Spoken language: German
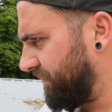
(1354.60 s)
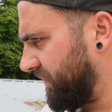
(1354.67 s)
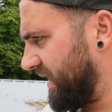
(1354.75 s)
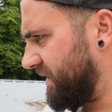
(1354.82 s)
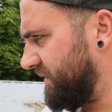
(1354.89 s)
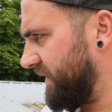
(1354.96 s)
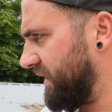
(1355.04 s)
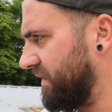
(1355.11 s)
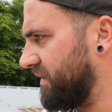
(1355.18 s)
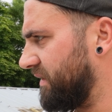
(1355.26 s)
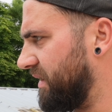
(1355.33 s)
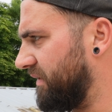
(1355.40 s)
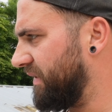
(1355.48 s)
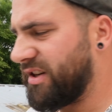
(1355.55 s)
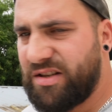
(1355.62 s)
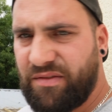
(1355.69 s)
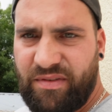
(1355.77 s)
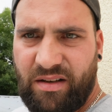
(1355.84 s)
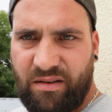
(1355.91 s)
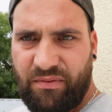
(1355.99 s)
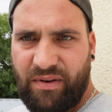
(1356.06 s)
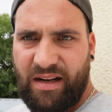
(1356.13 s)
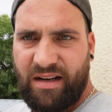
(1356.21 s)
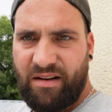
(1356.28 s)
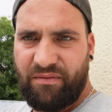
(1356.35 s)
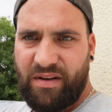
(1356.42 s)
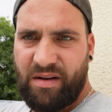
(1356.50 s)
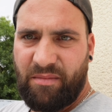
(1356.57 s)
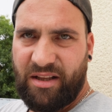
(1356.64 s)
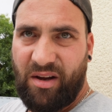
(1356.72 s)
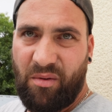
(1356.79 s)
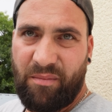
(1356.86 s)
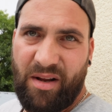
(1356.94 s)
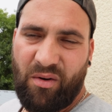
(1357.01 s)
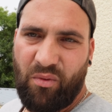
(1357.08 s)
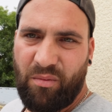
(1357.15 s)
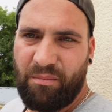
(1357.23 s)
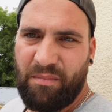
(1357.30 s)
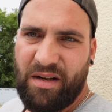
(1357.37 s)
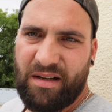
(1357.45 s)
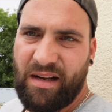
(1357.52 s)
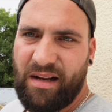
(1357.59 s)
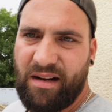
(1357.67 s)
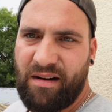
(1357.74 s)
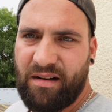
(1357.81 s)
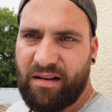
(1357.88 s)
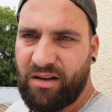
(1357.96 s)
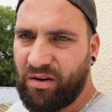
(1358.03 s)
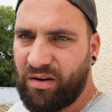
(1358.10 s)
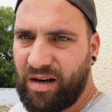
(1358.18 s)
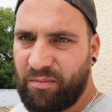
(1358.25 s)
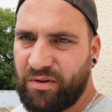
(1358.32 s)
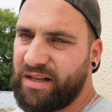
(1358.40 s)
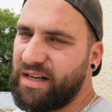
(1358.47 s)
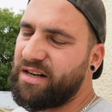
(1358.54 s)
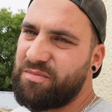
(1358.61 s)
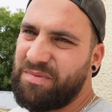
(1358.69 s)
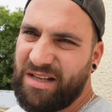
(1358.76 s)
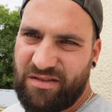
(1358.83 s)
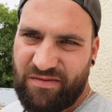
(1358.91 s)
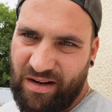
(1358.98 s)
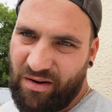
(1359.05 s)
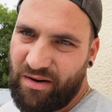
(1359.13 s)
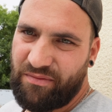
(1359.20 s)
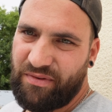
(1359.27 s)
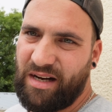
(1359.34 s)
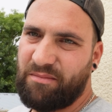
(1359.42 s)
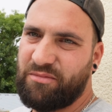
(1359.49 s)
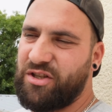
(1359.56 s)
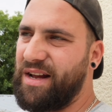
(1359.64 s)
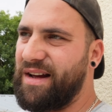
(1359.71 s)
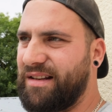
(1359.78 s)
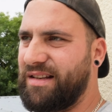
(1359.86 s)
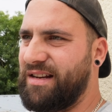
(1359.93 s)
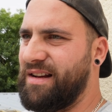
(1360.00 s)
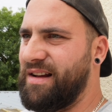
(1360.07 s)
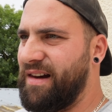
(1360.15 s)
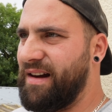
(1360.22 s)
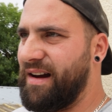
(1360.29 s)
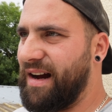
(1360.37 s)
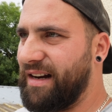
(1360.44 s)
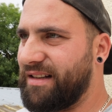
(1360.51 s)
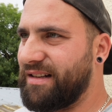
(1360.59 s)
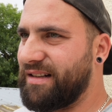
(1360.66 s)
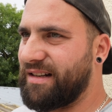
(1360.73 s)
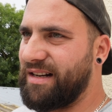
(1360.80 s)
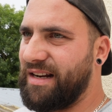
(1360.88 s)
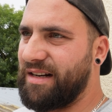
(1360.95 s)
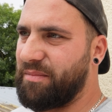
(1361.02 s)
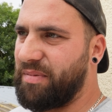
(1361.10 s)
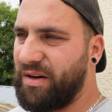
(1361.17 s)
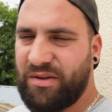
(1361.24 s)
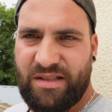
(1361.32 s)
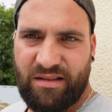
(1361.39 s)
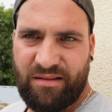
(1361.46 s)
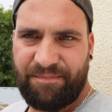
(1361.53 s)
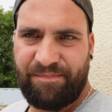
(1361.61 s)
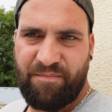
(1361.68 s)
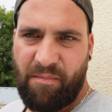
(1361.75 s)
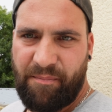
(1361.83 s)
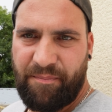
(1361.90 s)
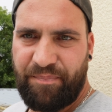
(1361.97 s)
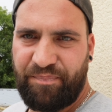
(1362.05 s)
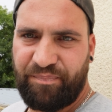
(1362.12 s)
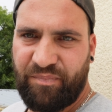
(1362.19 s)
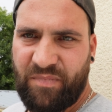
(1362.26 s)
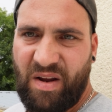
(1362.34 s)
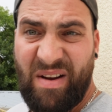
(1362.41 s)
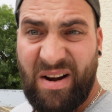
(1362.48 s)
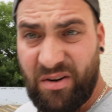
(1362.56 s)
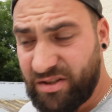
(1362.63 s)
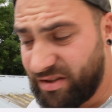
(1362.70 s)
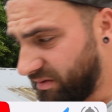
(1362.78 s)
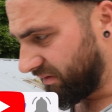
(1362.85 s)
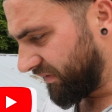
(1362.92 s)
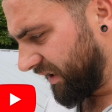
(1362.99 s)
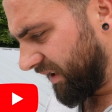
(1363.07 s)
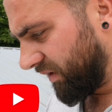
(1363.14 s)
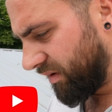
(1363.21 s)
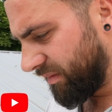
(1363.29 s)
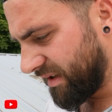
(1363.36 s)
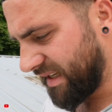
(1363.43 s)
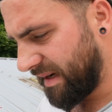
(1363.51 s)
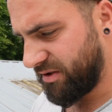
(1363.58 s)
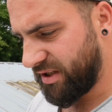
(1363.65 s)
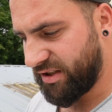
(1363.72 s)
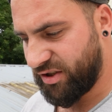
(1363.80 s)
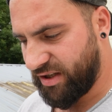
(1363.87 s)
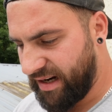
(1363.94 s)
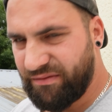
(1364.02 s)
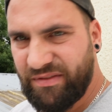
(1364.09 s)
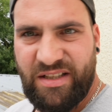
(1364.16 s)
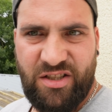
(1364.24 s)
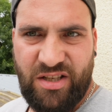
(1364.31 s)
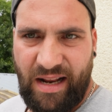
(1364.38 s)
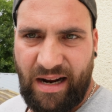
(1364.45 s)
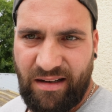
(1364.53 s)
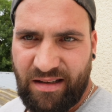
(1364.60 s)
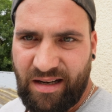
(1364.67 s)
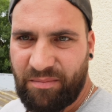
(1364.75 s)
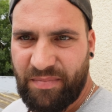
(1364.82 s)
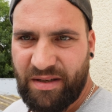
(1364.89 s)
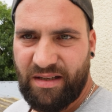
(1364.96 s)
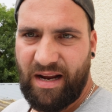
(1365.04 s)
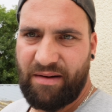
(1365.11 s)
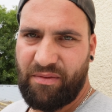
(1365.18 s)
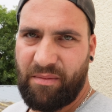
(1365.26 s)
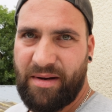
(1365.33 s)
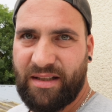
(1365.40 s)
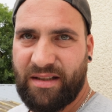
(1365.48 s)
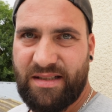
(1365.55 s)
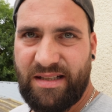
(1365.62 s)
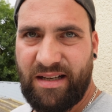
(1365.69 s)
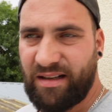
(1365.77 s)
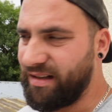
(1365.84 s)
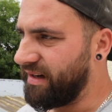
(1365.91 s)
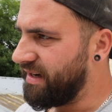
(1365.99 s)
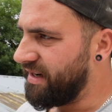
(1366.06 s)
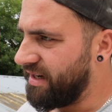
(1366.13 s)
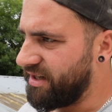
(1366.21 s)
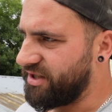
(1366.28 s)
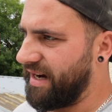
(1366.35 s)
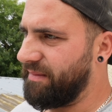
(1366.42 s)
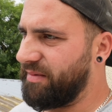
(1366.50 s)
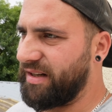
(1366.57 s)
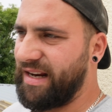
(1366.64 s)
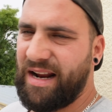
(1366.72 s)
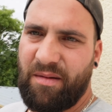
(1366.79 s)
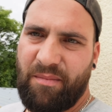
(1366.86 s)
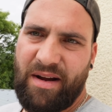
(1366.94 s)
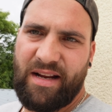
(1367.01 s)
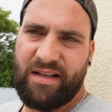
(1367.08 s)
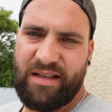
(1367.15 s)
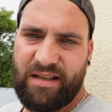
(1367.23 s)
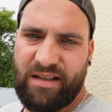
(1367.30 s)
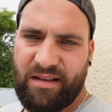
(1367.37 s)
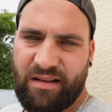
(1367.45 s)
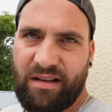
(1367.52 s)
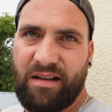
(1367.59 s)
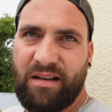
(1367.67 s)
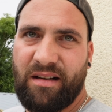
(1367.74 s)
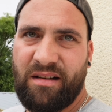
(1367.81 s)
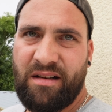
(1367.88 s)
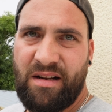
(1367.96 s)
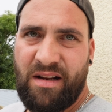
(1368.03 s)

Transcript: Deswegen, ne? wenn euch das Video gefallen hat, wie immer Daumen nach oben, gell? Glocke abonnieren. Ich bin jetzt wieder häufiger am Start, hatte eine kleine Pause. Hm. Wenn euch so ein Video über Selbstständigkeit, wie ich das angegangen bin, einfach mal interessiert, schreibt es gerne mal in die äh,